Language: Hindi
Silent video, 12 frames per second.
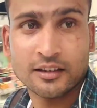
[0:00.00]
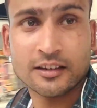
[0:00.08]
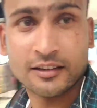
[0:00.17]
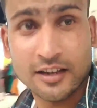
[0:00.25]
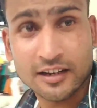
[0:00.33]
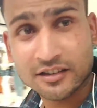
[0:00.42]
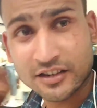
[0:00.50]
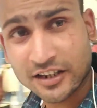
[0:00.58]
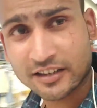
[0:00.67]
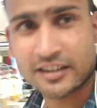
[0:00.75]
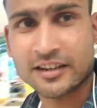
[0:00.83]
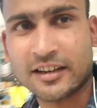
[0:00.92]
कितने
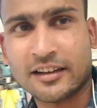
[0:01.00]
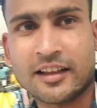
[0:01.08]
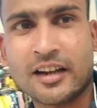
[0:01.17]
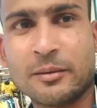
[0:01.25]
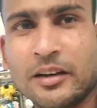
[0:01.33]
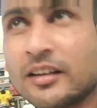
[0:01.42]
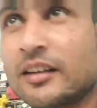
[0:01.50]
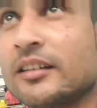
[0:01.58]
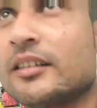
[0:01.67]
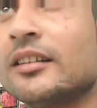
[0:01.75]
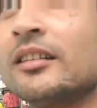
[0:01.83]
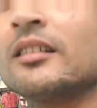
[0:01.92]
अच्छे तरीके से ना भाई
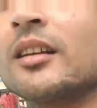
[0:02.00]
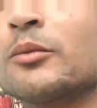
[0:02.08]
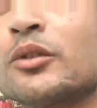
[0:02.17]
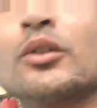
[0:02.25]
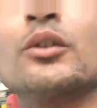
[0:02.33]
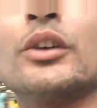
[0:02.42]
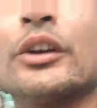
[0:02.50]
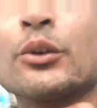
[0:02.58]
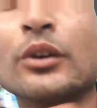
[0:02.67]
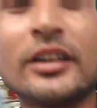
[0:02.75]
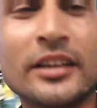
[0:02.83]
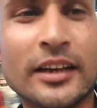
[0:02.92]
इन सब चीज़ों को
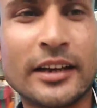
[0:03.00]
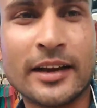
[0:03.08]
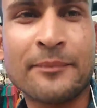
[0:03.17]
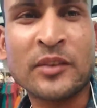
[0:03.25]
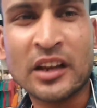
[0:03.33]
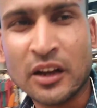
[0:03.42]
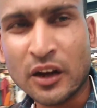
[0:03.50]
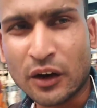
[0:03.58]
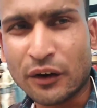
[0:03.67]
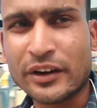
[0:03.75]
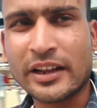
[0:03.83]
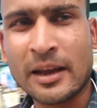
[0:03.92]
डेकोरेट किया गया
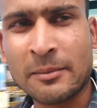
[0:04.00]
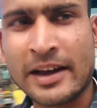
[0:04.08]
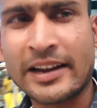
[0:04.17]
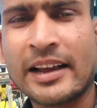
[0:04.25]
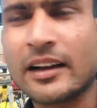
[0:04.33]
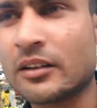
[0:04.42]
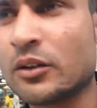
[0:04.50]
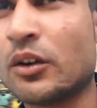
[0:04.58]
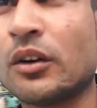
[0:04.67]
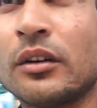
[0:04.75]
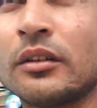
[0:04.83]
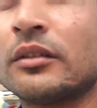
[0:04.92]
और ये हमारे यहाँ का जो
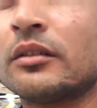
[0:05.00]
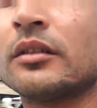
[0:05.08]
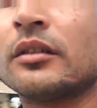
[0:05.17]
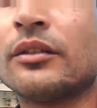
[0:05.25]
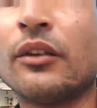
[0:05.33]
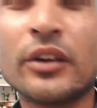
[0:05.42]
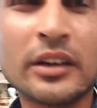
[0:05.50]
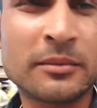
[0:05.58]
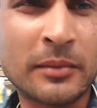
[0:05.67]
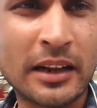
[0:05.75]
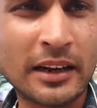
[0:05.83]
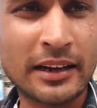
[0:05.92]
सोनिक
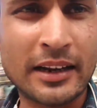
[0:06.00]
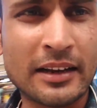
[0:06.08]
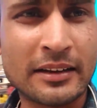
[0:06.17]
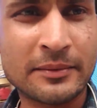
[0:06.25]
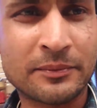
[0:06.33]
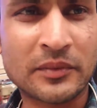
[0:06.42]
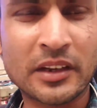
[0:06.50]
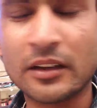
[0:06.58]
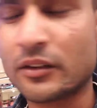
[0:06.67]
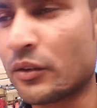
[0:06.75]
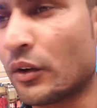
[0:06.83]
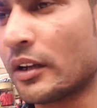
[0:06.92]
माल है ना
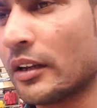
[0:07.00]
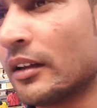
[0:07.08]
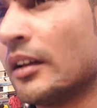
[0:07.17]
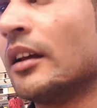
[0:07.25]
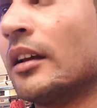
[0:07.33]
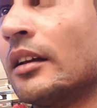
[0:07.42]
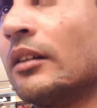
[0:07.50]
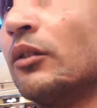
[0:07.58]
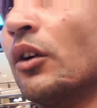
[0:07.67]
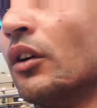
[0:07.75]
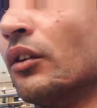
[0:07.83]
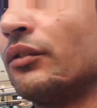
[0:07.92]
सॉरी
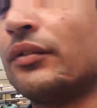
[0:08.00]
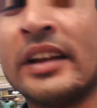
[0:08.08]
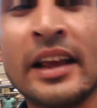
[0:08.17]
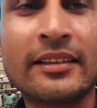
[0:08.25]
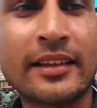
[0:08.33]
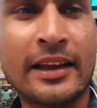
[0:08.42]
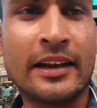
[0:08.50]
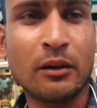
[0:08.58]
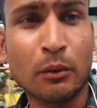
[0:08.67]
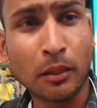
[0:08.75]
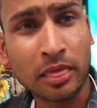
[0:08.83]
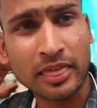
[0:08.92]
वो फिनिक्स है
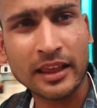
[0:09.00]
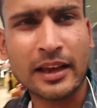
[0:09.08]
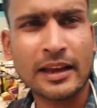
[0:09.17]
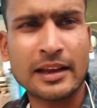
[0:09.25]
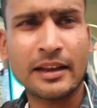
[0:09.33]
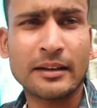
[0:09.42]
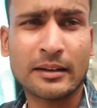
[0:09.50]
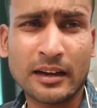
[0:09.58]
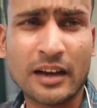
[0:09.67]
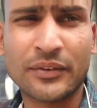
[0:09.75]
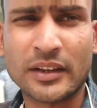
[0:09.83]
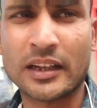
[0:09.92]
ना उससे
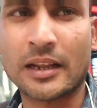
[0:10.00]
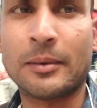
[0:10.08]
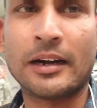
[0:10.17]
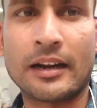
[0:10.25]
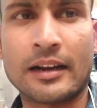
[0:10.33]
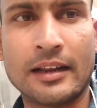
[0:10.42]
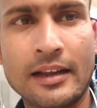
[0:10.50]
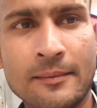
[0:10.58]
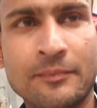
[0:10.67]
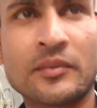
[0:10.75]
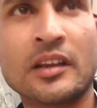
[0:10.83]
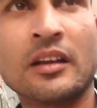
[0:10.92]
काफ़ी ज़्यादा बेटर है
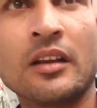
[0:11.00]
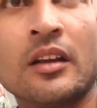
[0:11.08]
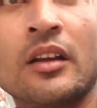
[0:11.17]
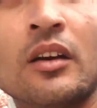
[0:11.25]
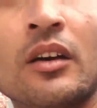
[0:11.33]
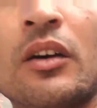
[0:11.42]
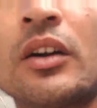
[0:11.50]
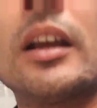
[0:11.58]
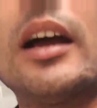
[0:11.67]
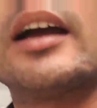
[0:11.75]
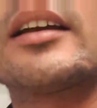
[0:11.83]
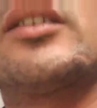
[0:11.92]
और
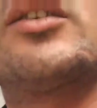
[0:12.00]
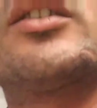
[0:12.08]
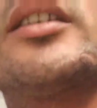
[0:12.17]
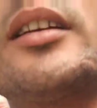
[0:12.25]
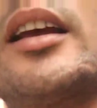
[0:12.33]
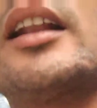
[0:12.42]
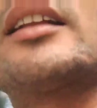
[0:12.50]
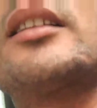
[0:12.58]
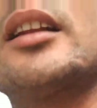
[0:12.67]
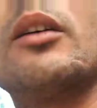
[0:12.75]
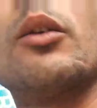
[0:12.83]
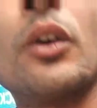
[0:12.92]
यहाँ की जो चीज़ें
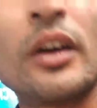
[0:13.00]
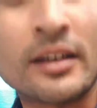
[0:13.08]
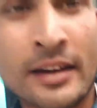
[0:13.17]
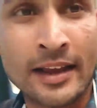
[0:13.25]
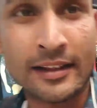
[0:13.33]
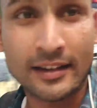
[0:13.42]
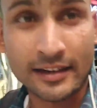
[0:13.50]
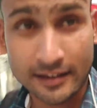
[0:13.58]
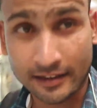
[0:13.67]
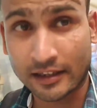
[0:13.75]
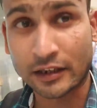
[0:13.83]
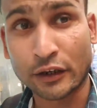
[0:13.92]
लगती ना वो एक नए
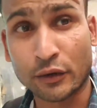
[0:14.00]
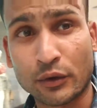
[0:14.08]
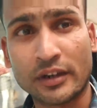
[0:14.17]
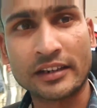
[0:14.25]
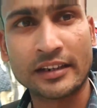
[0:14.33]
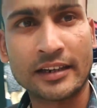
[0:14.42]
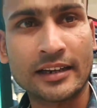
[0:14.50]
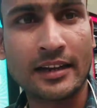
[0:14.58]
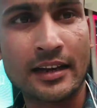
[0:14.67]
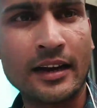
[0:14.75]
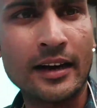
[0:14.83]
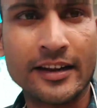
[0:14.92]
तरीके से डेकोरेट की
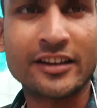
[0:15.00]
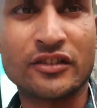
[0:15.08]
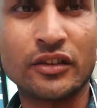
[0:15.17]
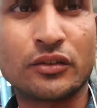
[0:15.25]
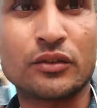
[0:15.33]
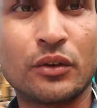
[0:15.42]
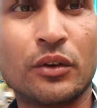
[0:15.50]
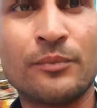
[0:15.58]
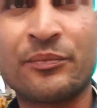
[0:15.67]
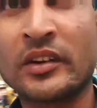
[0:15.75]
गई हैं हर एक चीज़ को